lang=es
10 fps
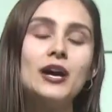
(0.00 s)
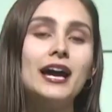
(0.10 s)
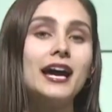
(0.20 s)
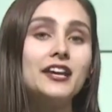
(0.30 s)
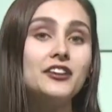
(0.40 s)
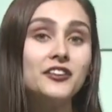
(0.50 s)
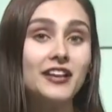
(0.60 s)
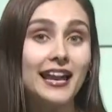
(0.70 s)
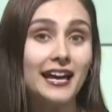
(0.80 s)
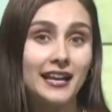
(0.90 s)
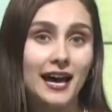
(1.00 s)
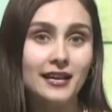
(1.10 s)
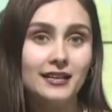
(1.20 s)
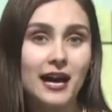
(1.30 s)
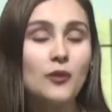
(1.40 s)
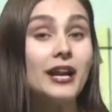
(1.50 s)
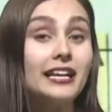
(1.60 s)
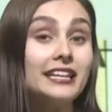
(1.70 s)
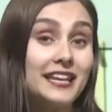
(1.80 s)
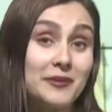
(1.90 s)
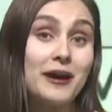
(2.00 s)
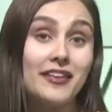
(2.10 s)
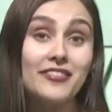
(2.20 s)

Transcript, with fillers: Hey There Delilah a una niña llamada